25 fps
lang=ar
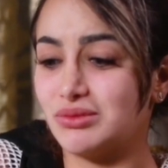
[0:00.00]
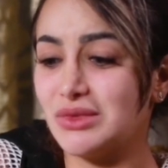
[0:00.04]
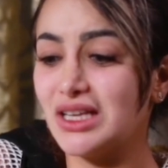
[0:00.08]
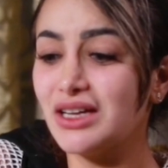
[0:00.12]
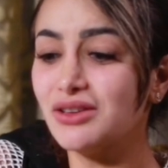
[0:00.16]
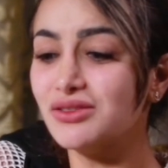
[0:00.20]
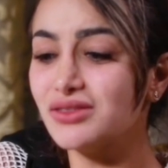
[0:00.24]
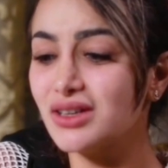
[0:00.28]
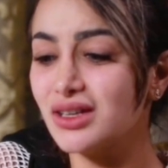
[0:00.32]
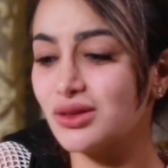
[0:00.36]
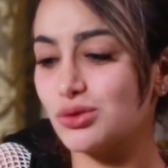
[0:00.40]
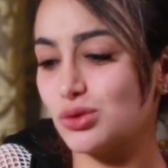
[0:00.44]

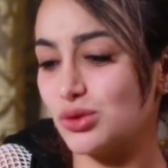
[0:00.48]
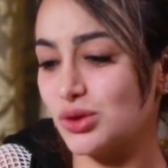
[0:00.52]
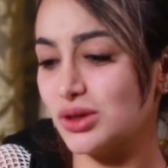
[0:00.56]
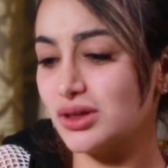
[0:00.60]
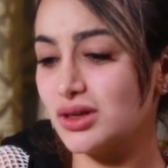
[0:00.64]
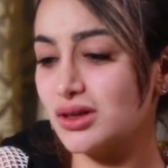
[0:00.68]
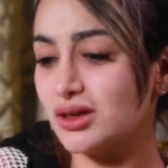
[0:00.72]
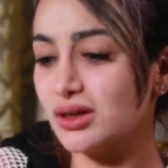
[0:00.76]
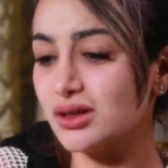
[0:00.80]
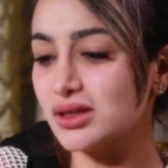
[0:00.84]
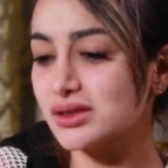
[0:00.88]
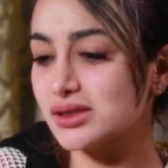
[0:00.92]
بتعرفي إنه
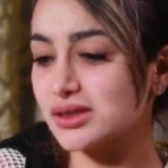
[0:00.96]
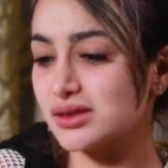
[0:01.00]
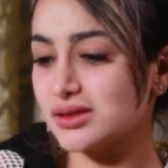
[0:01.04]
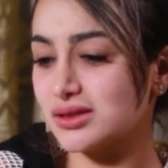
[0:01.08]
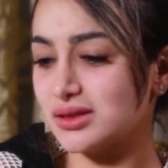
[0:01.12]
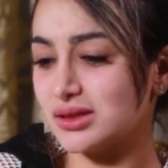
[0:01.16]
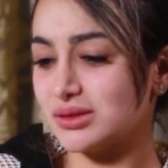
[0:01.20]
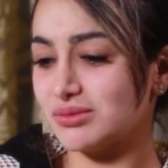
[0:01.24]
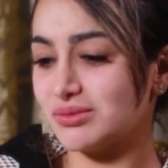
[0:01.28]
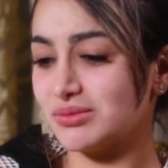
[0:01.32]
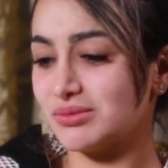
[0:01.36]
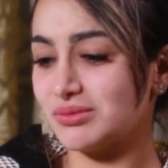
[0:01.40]
أنا
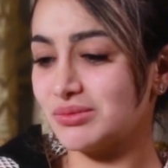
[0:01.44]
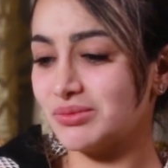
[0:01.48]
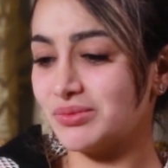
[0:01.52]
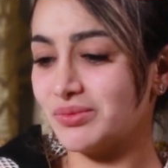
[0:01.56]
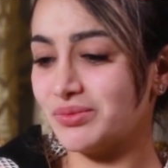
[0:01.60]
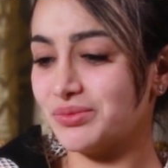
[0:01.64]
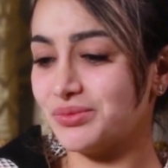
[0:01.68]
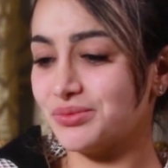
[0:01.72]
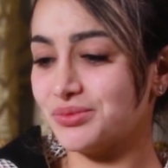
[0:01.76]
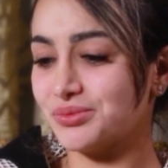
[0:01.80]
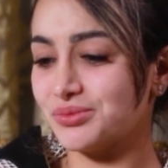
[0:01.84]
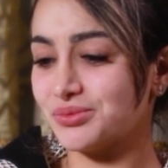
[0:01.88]
خلص
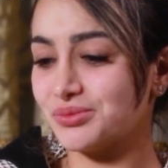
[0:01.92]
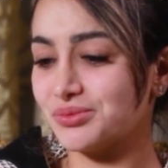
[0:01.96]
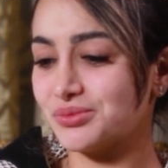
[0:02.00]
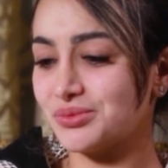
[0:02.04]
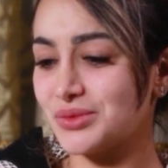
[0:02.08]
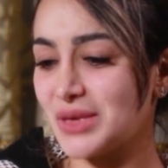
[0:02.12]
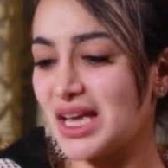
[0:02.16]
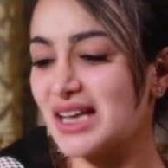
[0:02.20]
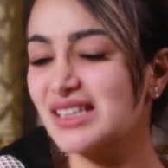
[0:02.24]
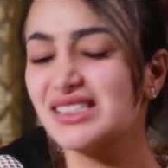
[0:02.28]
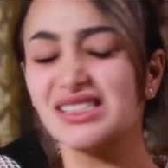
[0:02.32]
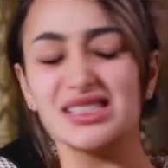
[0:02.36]

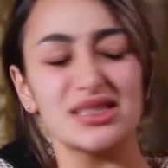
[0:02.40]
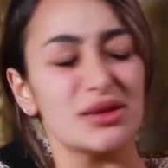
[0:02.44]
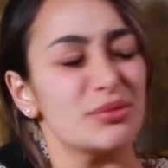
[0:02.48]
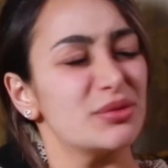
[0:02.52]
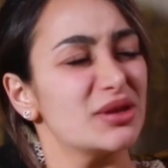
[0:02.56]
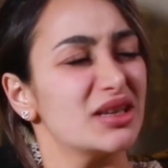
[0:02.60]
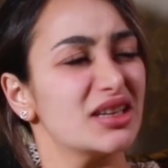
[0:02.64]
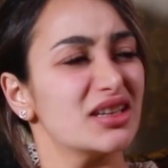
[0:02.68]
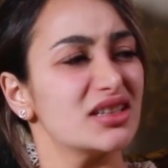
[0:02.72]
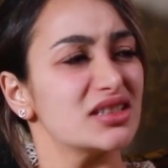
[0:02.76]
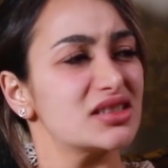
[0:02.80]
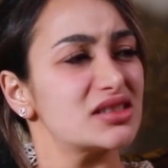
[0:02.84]
حاسة
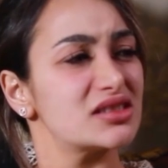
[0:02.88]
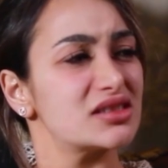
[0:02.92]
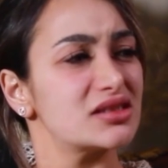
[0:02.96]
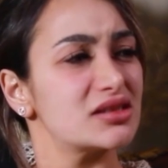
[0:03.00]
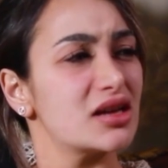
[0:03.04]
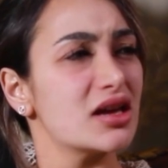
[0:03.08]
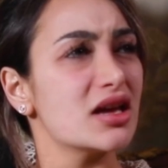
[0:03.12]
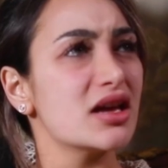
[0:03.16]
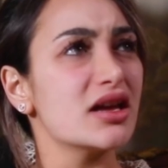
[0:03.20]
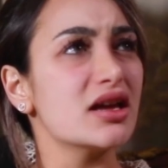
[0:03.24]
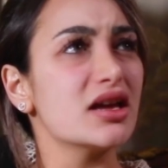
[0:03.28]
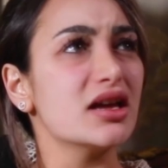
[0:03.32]

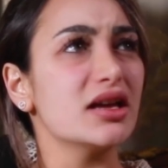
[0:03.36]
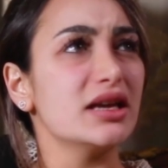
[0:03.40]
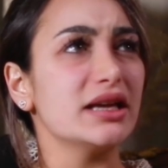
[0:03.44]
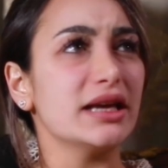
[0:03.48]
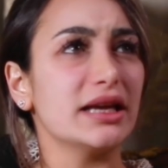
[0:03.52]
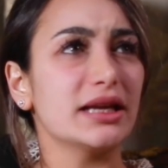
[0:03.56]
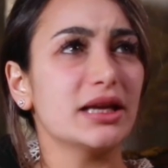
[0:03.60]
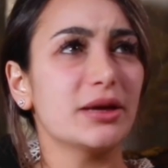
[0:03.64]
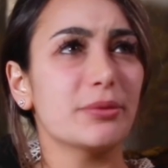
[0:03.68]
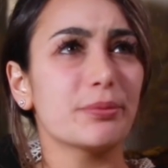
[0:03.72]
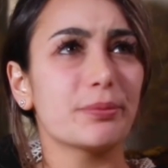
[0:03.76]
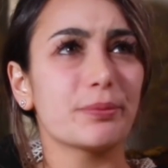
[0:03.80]
بيأس
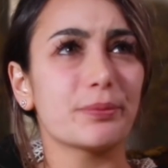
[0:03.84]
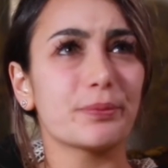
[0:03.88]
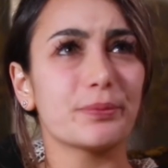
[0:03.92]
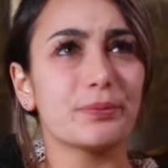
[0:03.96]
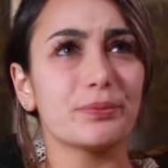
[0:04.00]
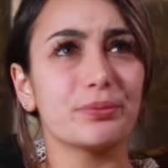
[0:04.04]
يعني